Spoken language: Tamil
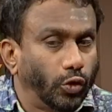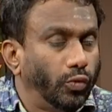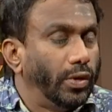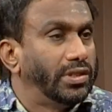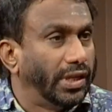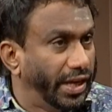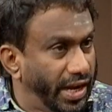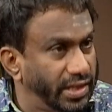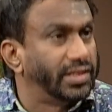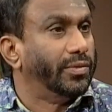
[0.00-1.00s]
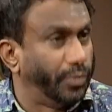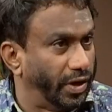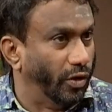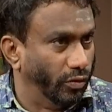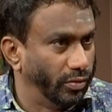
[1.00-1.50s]
ஸோ டுவர்ட்ஸ் ரிலீஸ் தான்
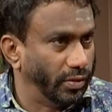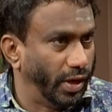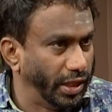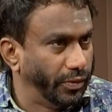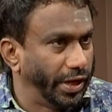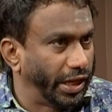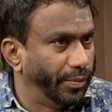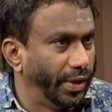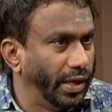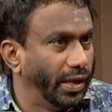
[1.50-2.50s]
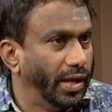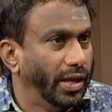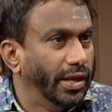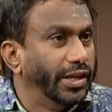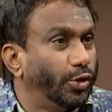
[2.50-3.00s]
பண்ணணும் அது வரைக்குமே
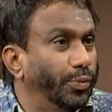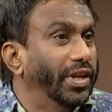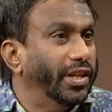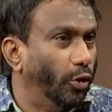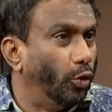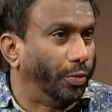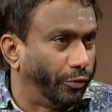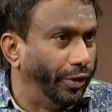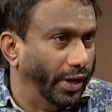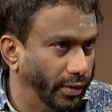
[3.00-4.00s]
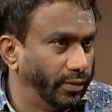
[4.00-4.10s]
இட் சுட் பி இந்த லோ ப்ரொஃபைல்